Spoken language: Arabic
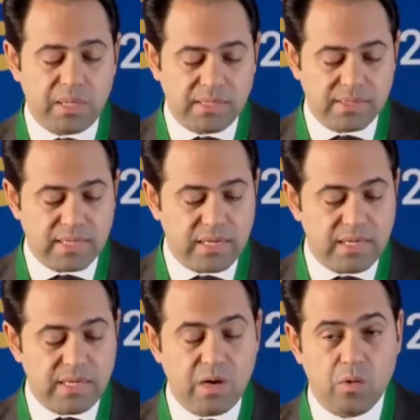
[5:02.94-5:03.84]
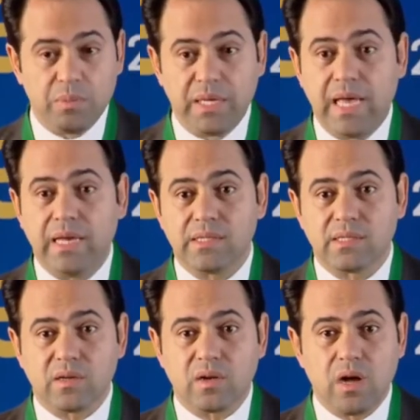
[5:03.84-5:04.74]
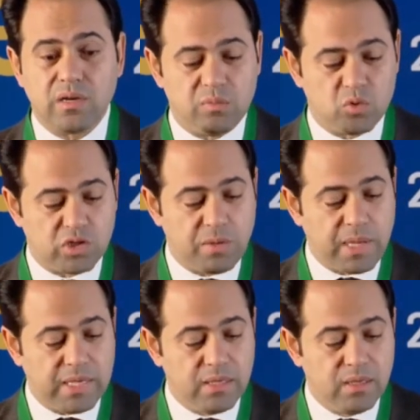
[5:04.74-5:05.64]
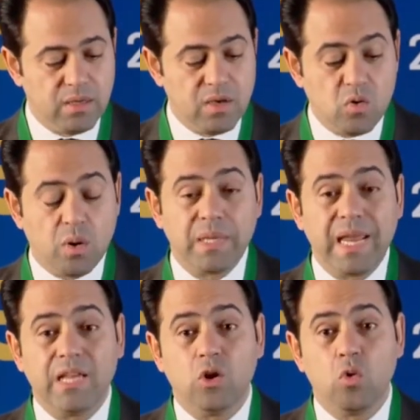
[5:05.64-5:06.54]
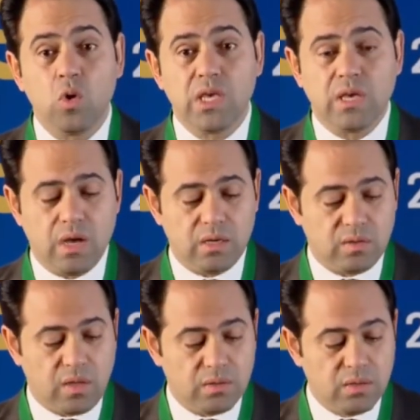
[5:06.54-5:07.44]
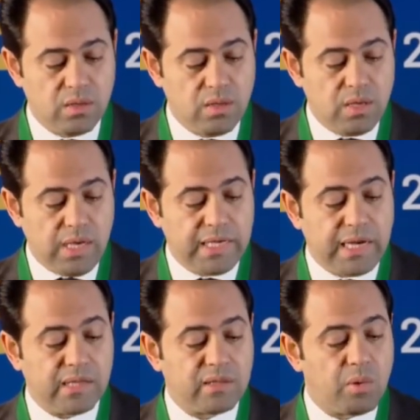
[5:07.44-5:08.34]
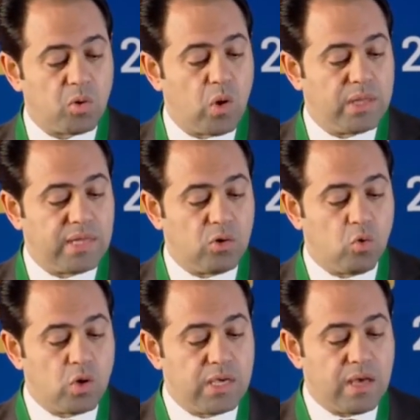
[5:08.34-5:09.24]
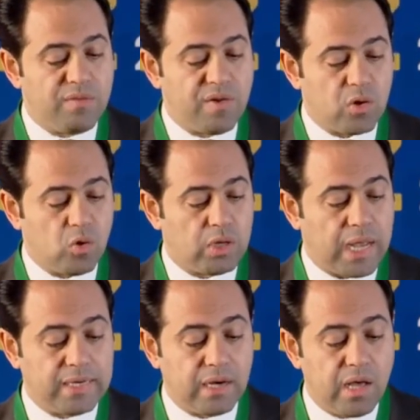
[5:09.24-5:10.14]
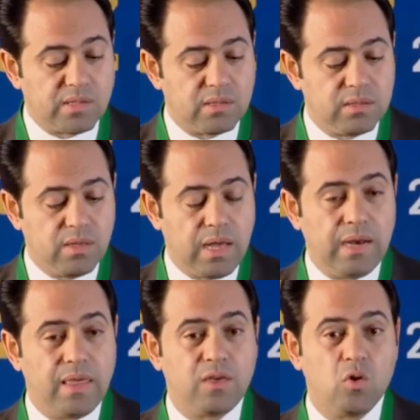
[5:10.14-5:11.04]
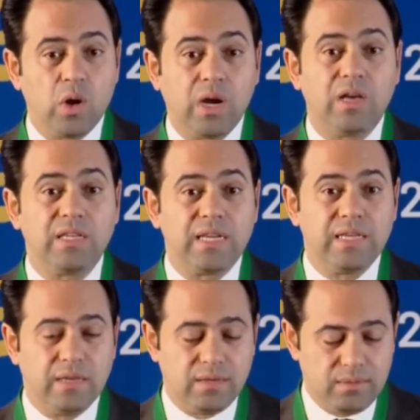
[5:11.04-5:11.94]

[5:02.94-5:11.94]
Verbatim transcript: الإنسانية وبناء الاستقرار المجتمعي وبناء الهوية أيضا حين اعتبروا أن الهوية فرع عن الأصل الذي هو الغيرية